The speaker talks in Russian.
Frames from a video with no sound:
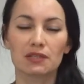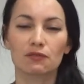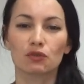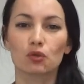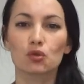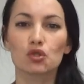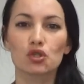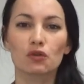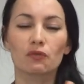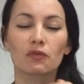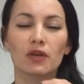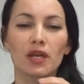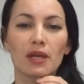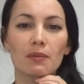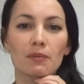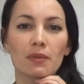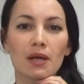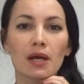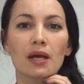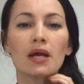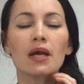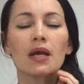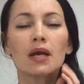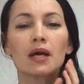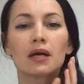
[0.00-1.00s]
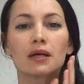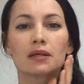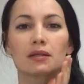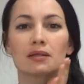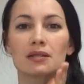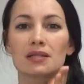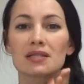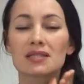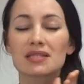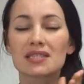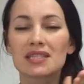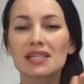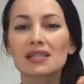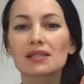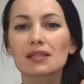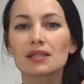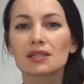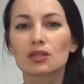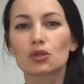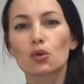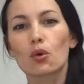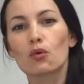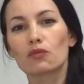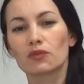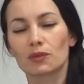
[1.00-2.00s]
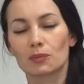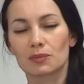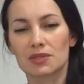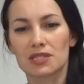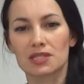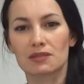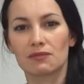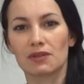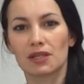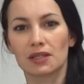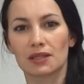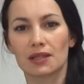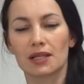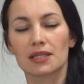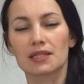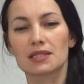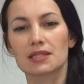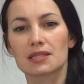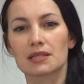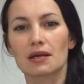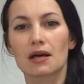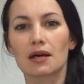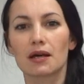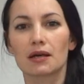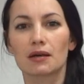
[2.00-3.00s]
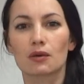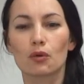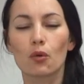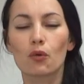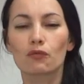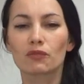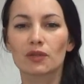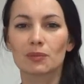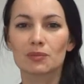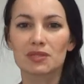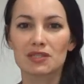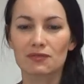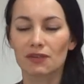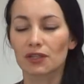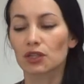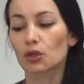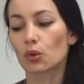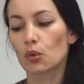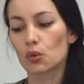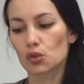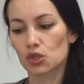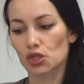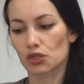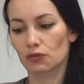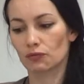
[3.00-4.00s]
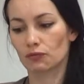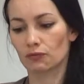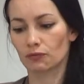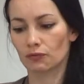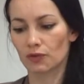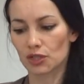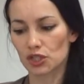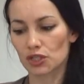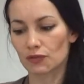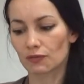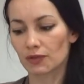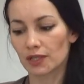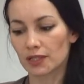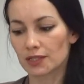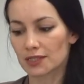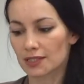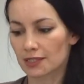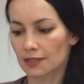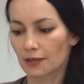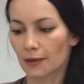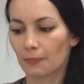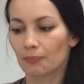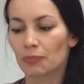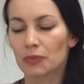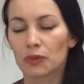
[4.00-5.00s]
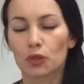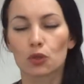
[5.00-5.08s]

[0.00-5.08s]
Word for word: и в то же время э, делает ровным цвет лица, ровным цвет кожи вашего лица.